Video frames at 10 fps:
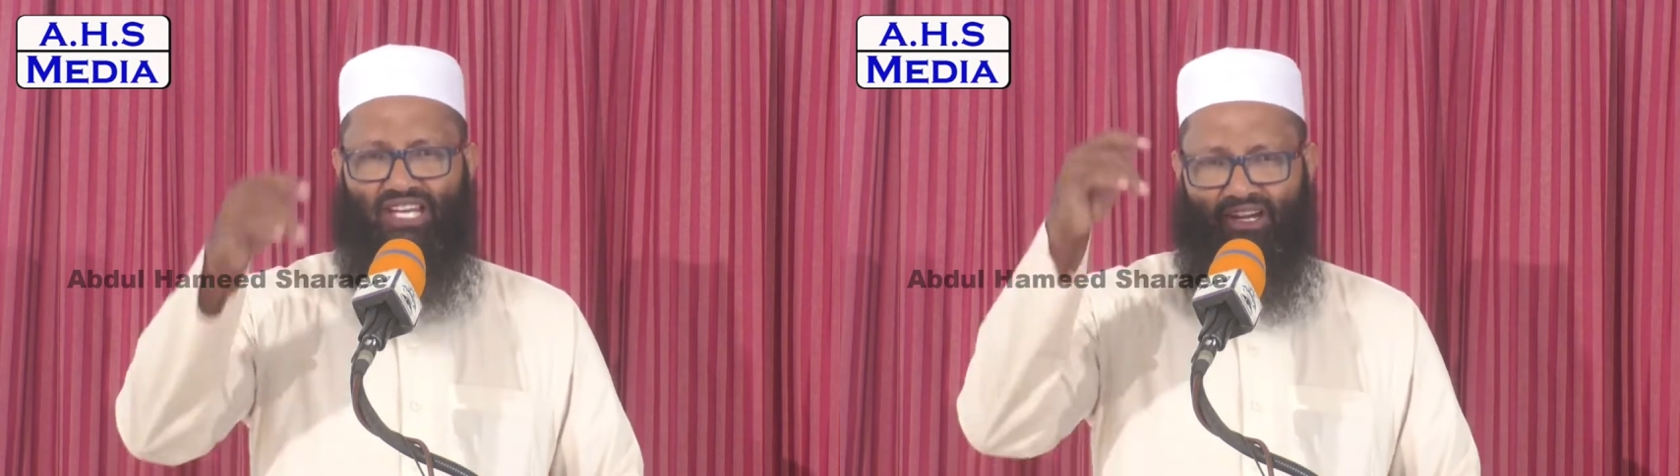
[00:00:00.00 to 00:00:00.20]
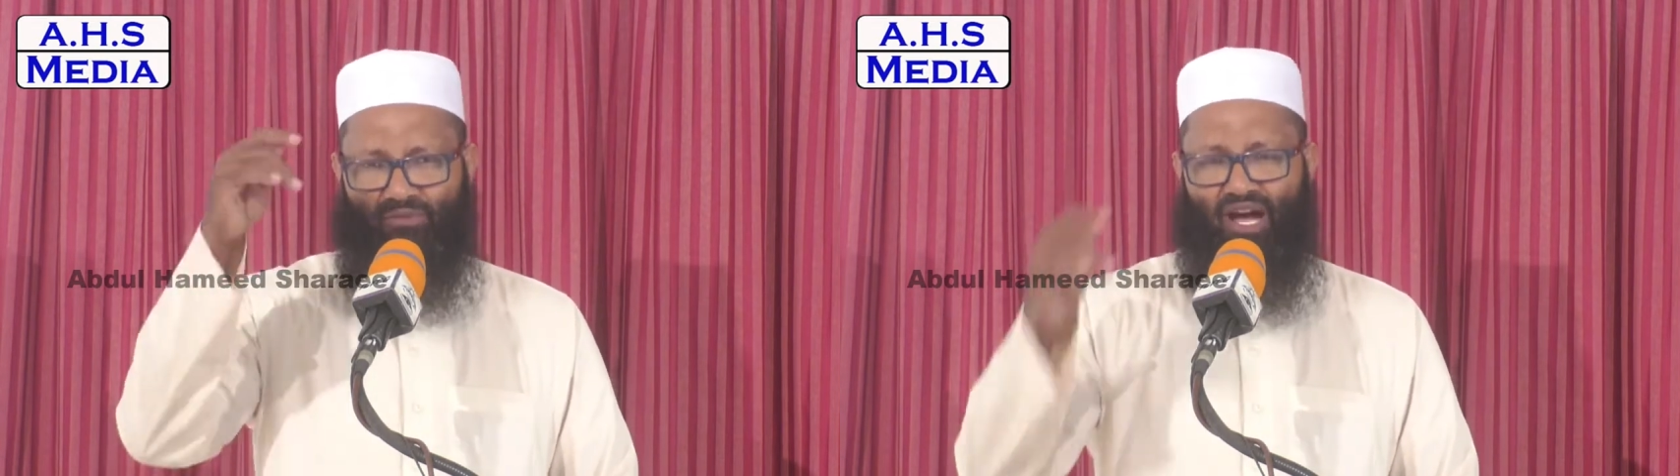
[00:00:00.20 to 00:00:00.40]

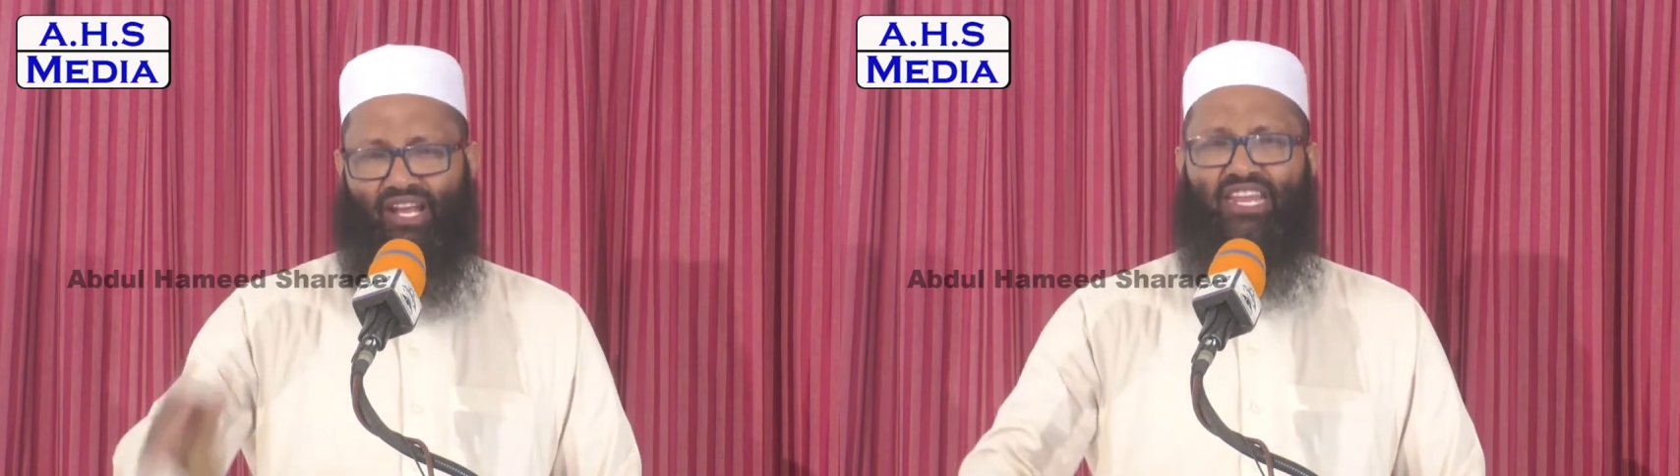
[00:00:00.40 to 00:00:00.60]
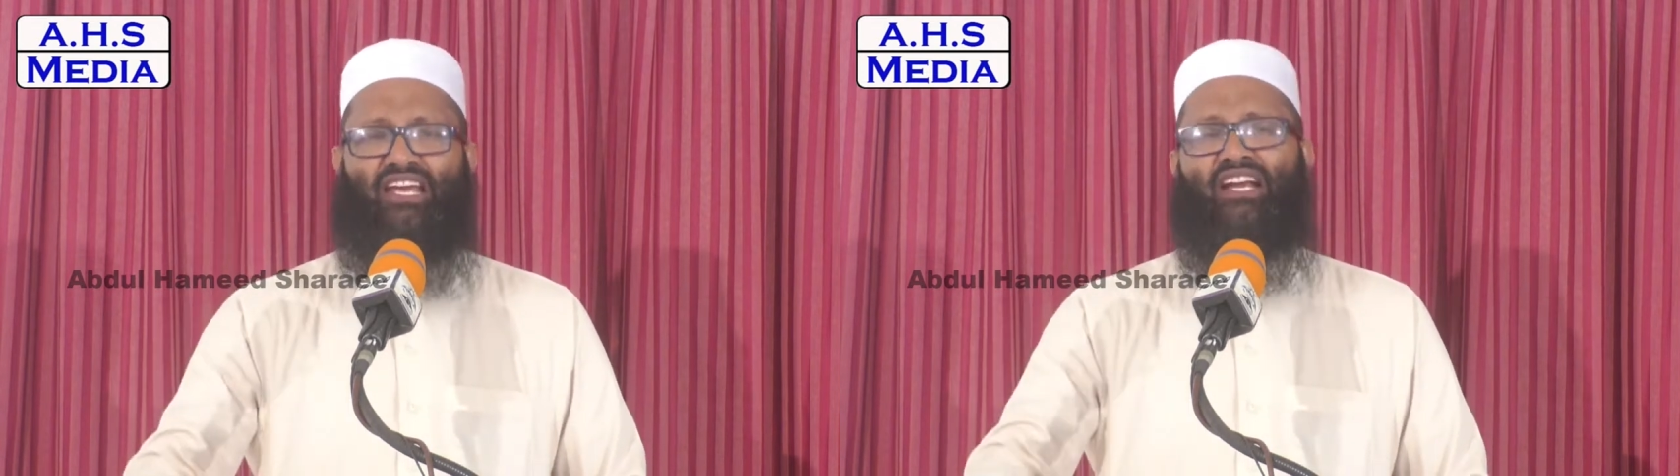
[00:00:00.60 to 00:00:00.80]

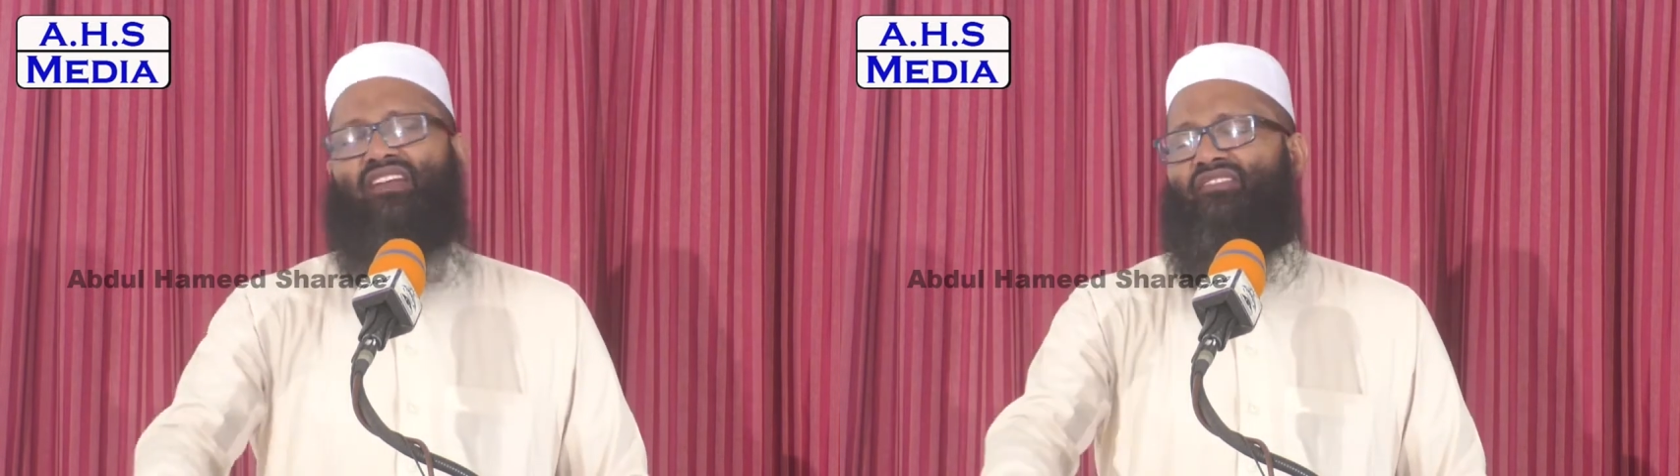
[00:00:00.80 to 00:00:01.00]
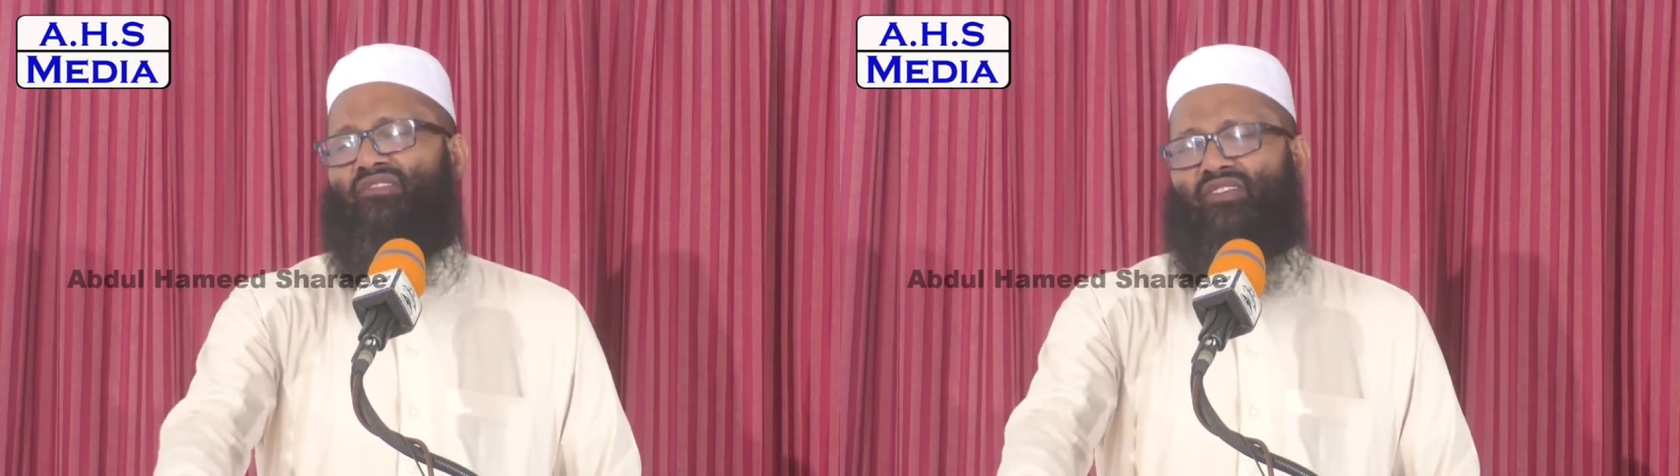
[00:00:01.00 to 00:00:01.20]
தடுமாறி
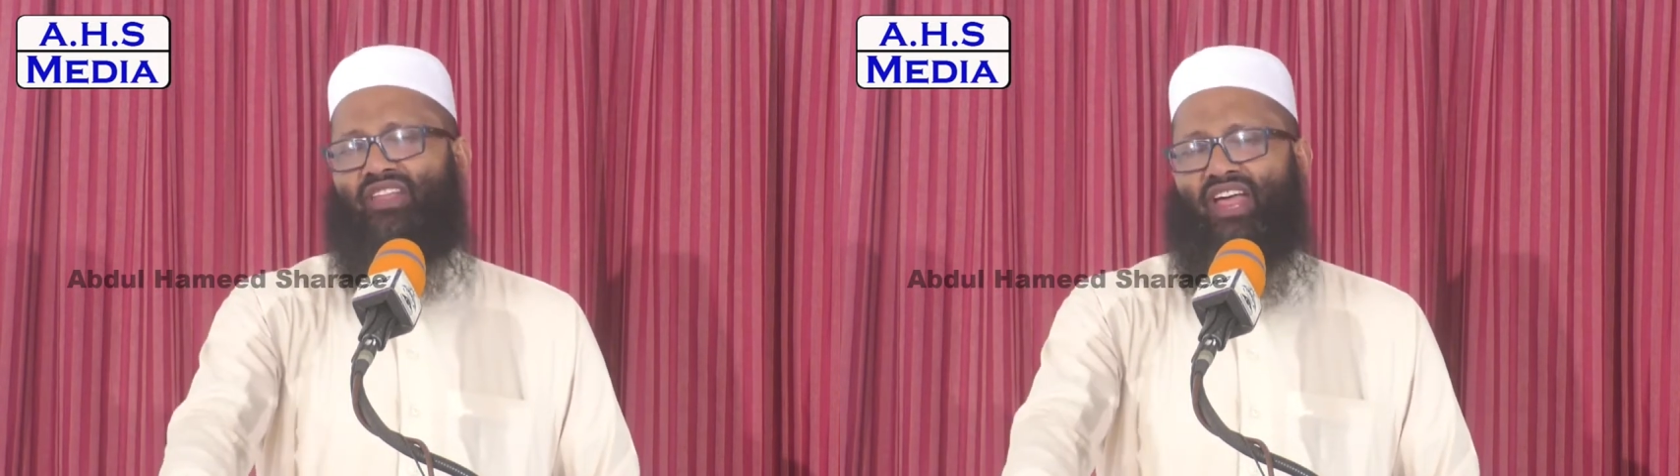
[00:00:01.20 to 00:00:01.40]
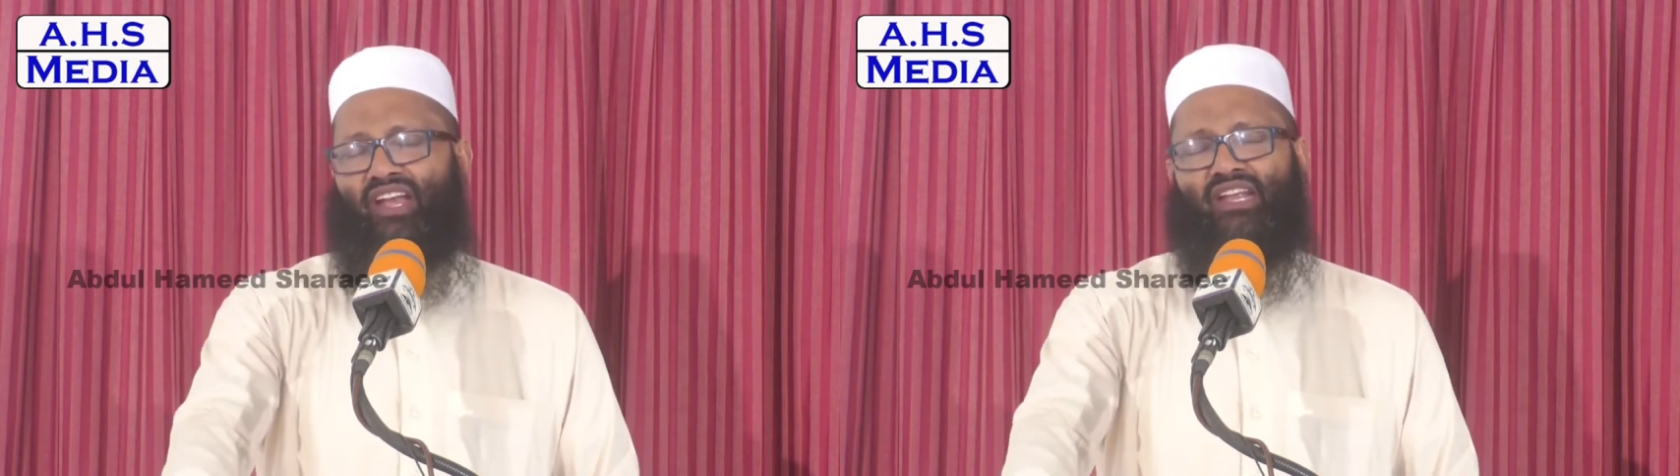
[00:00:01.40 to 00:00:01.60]
கீழே
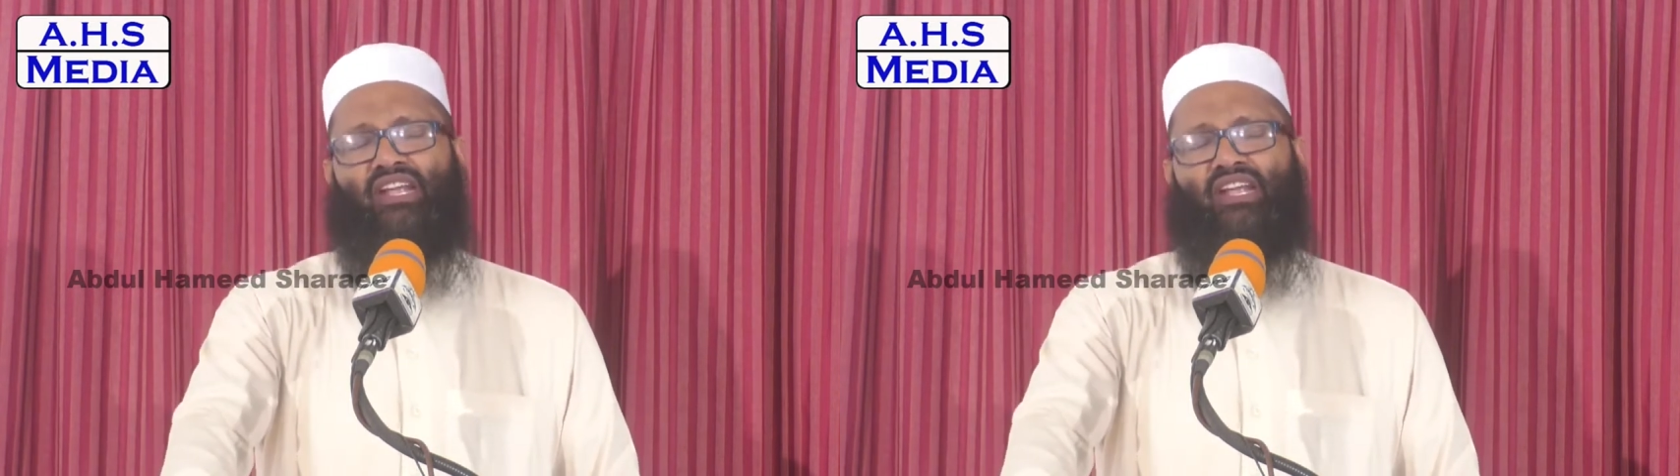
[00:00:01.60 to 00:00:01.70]
விழுவதுதான்